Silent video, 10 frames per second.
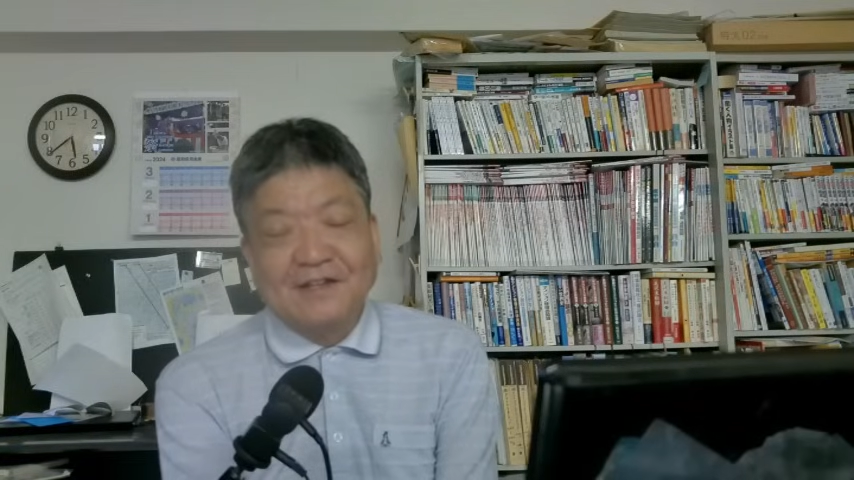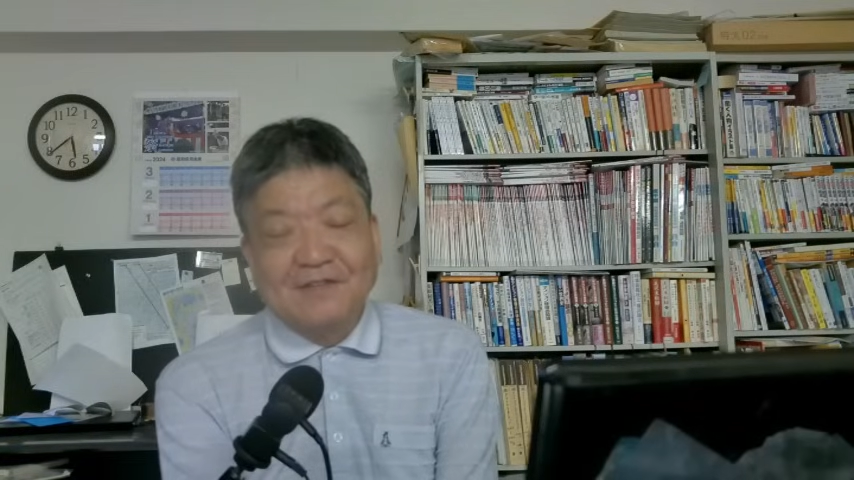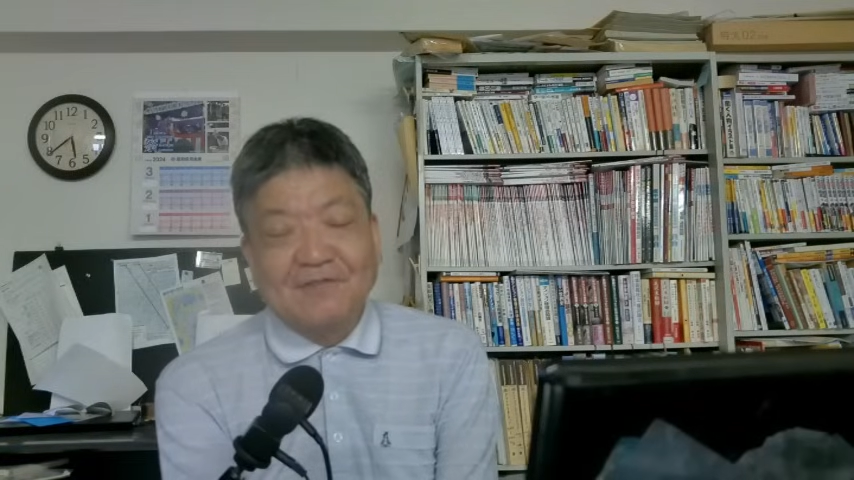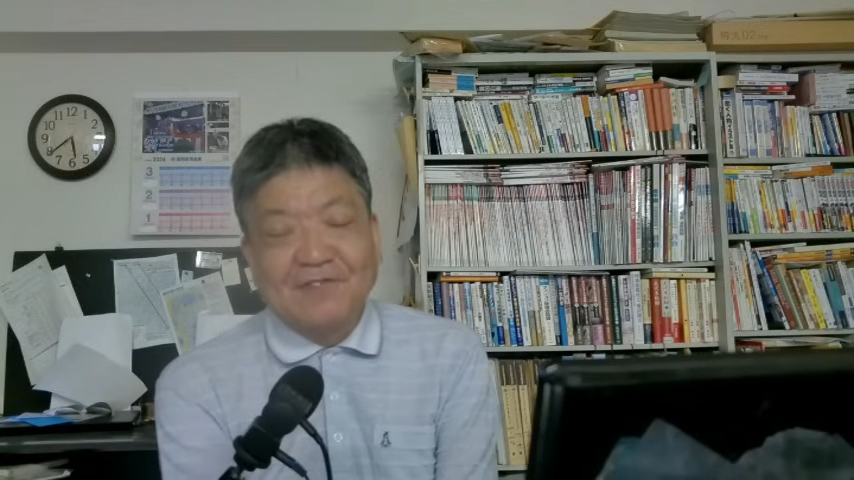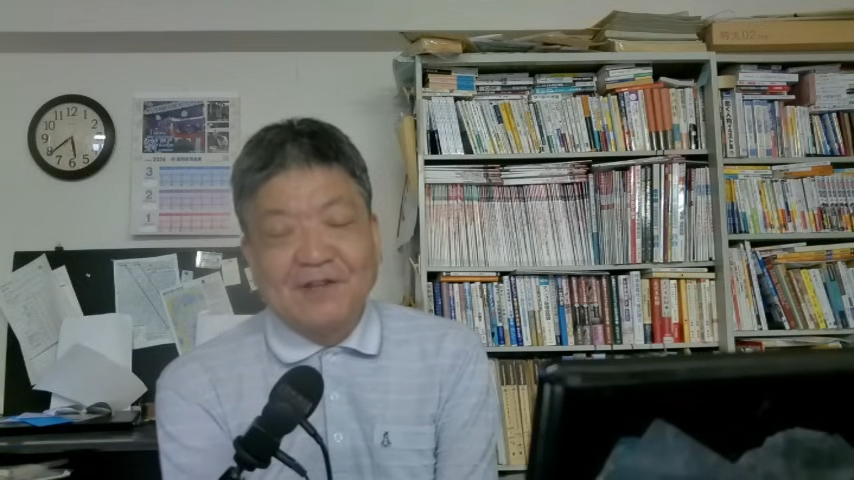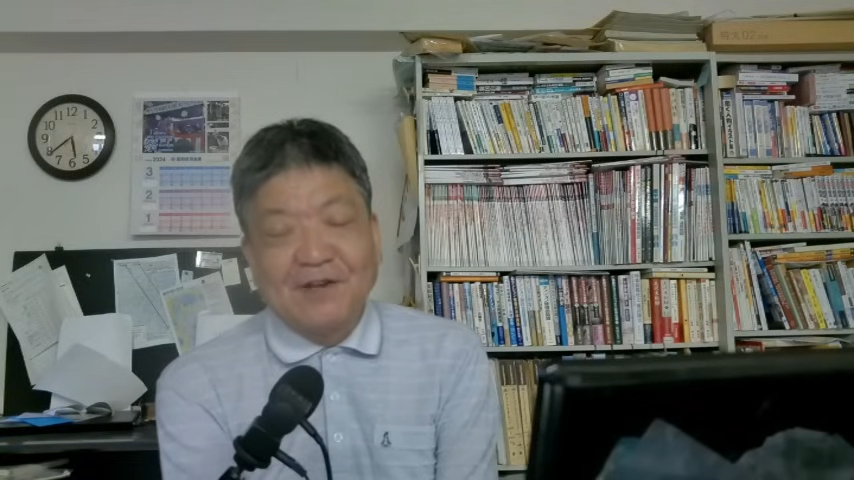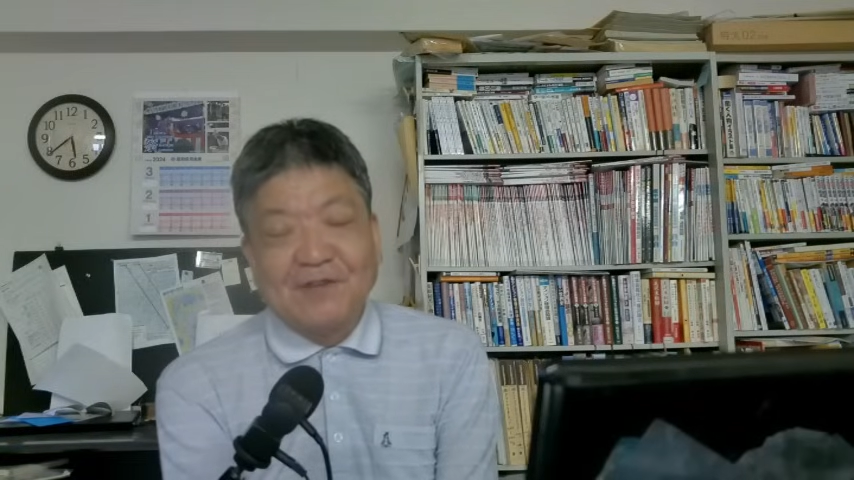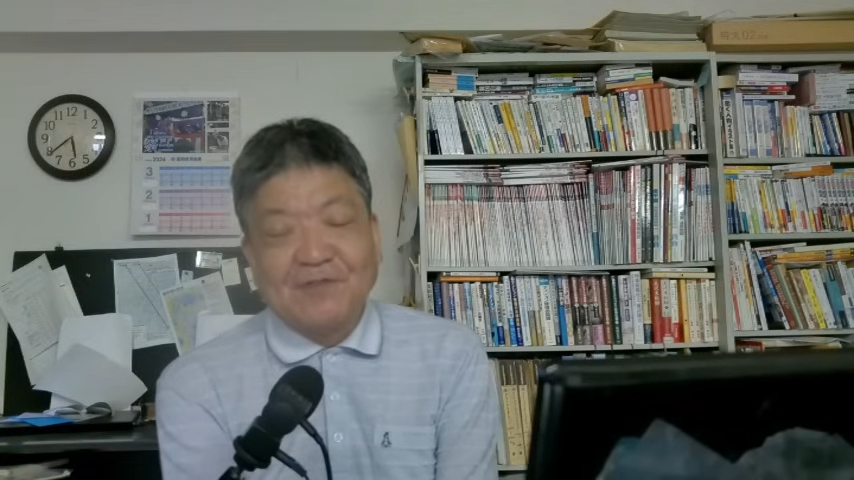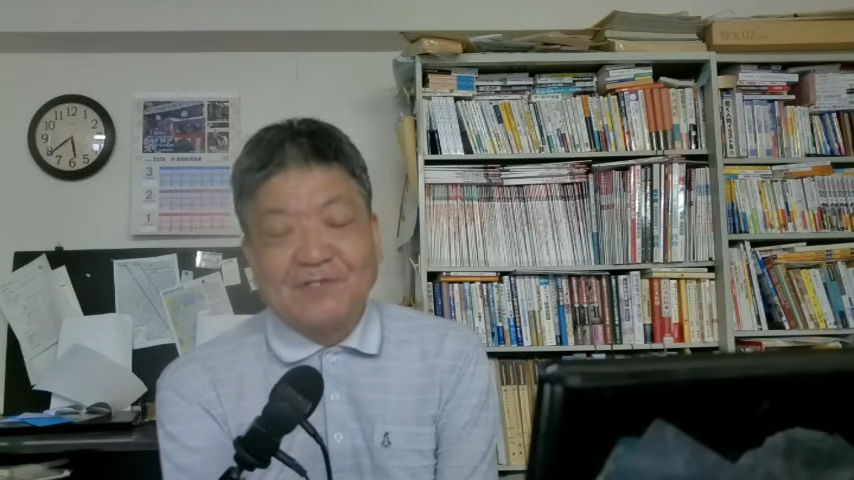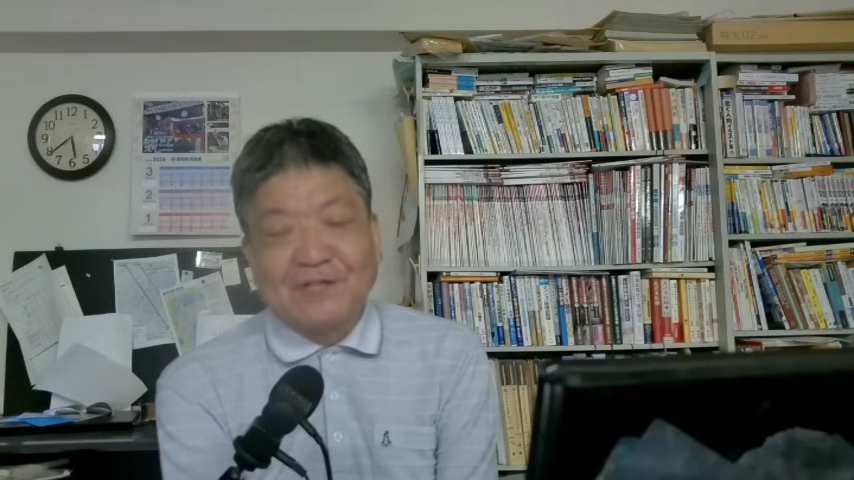えー、国債を
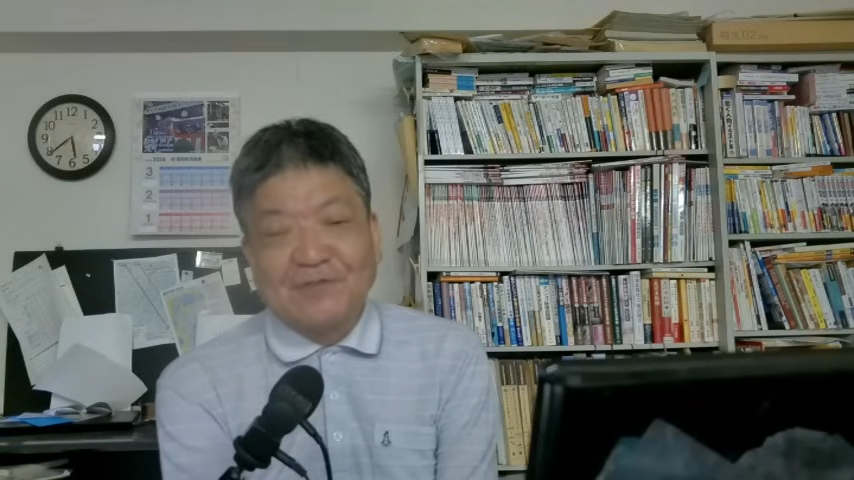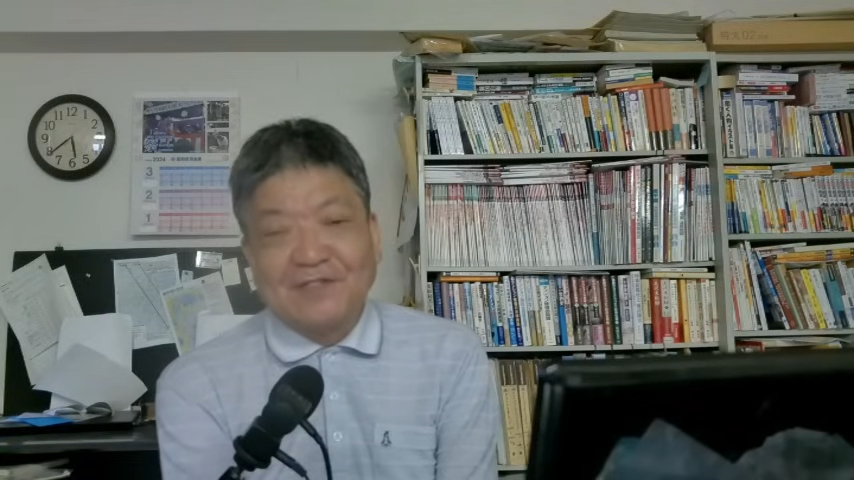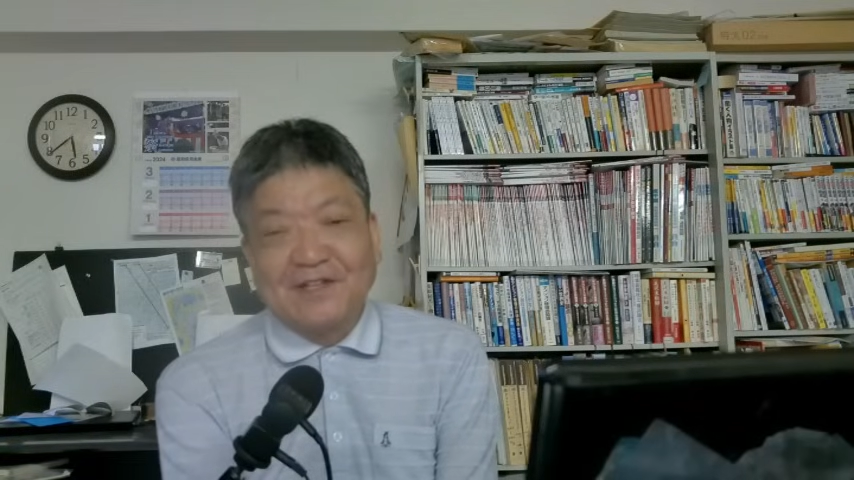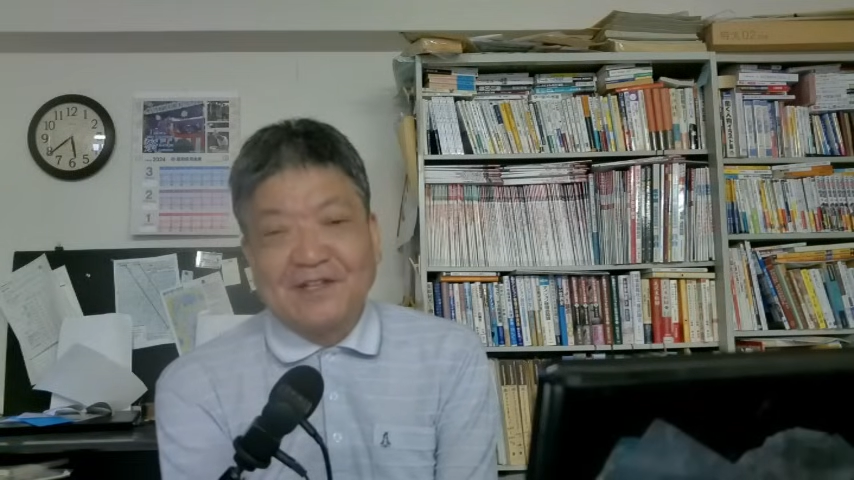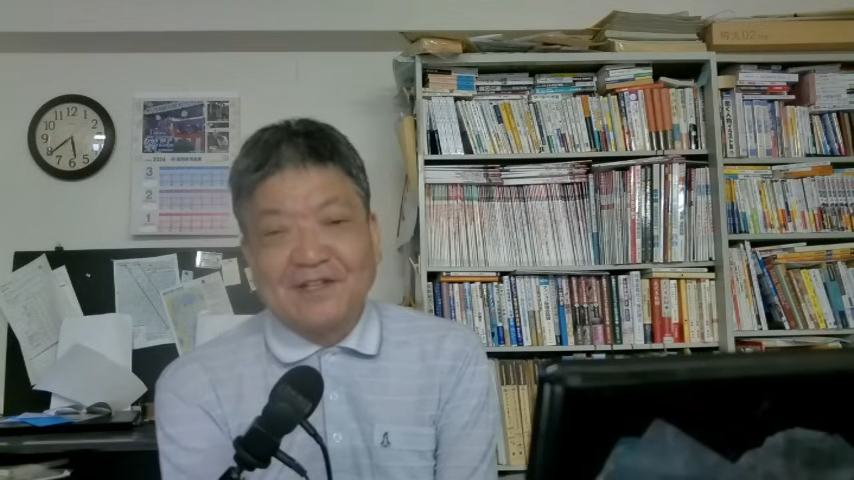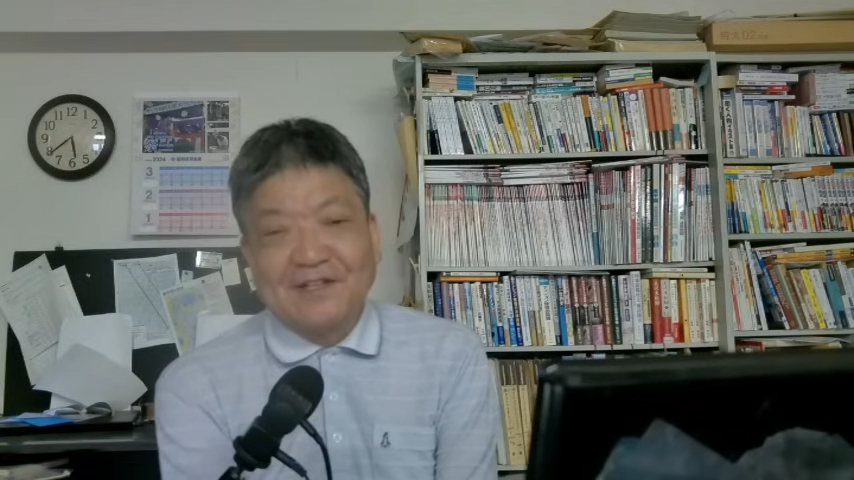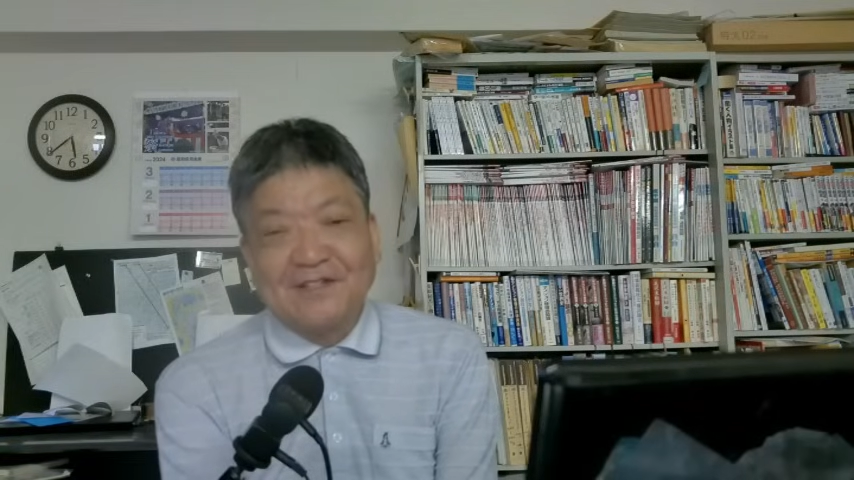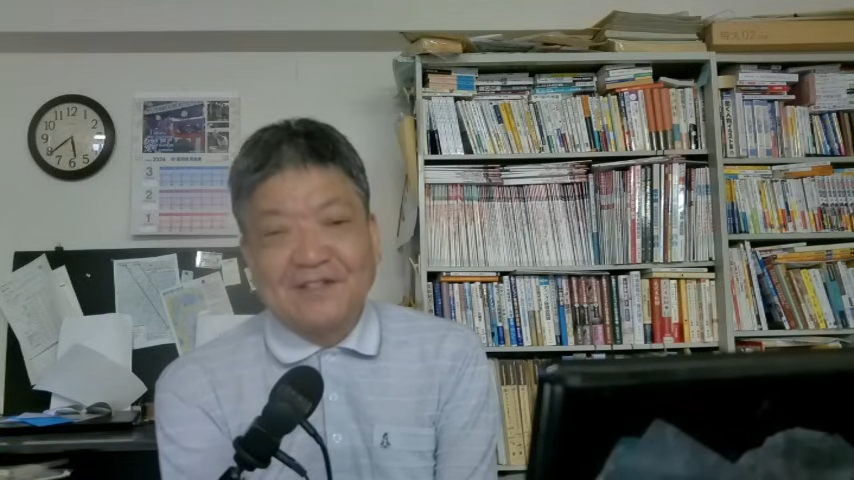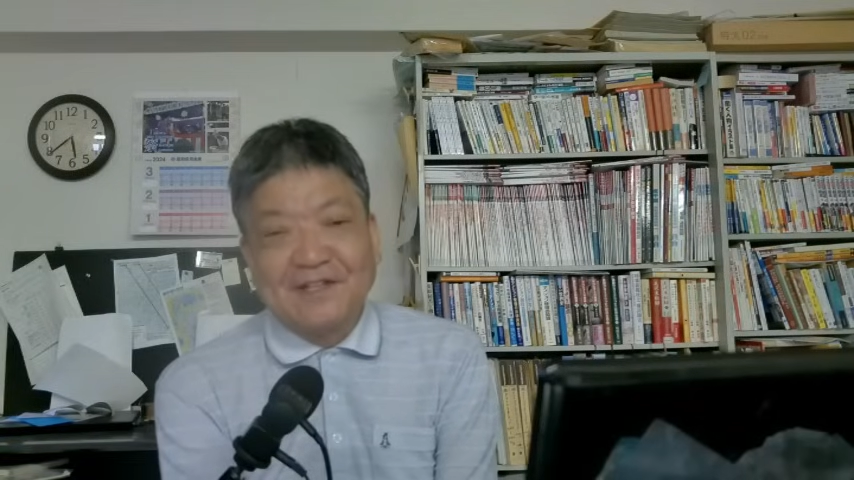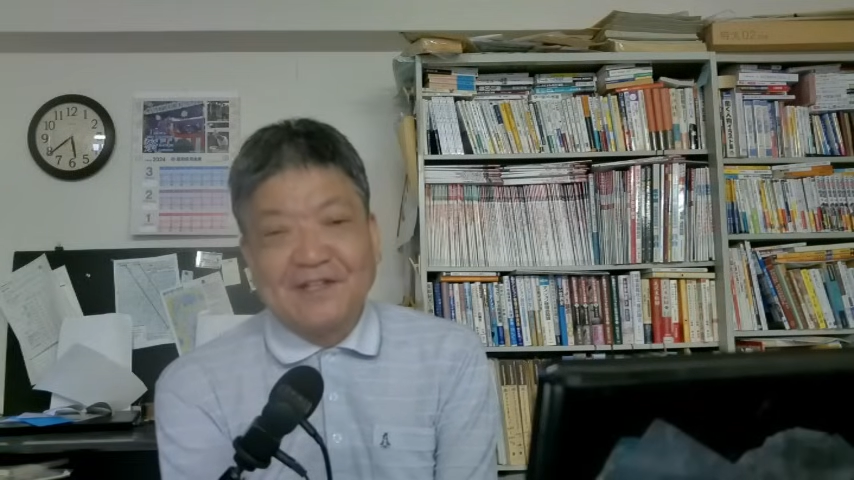発行したとしてで
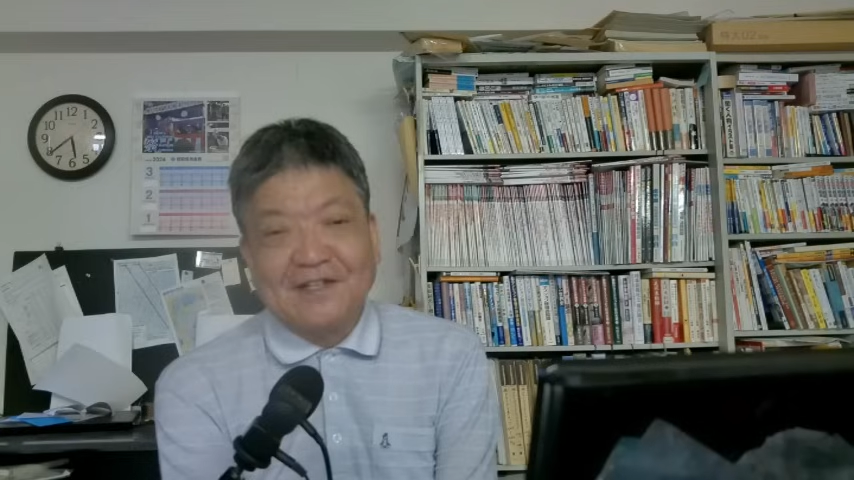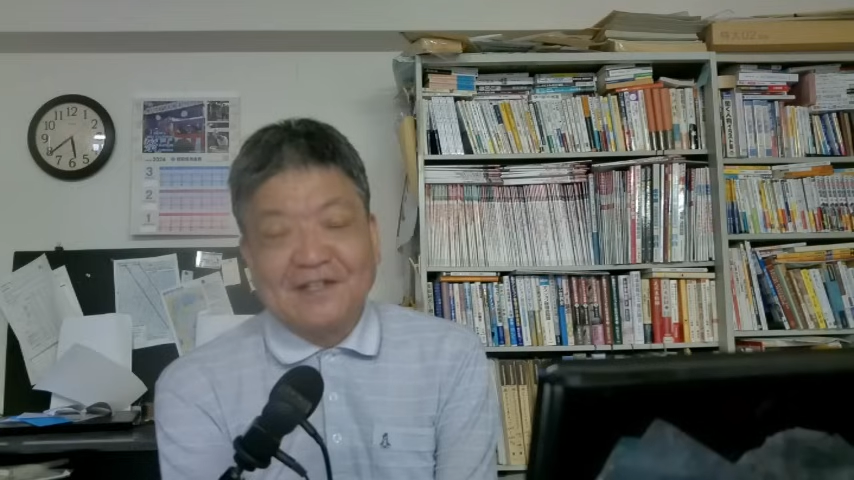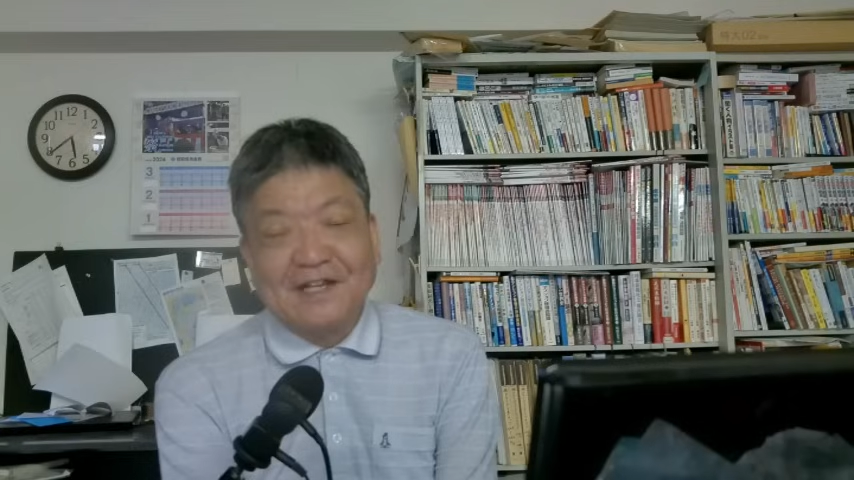すね、